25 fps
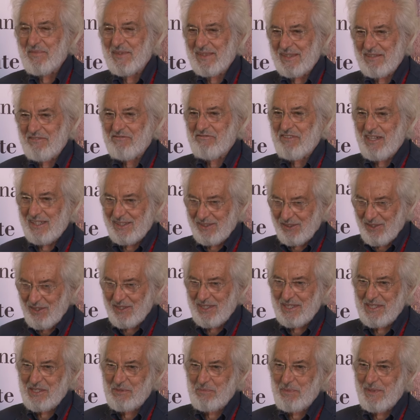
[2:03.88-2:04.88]
che fa
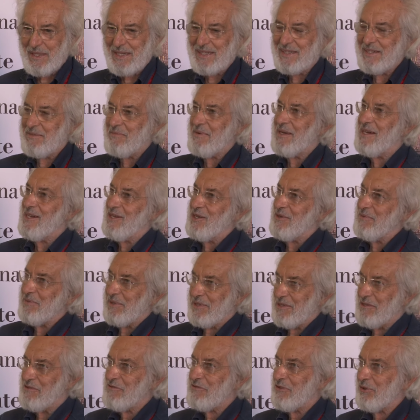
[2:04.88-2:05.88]
ancora sperare meglio
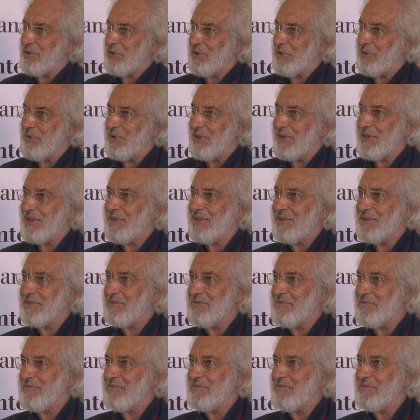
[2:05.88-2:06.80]
per il futuro.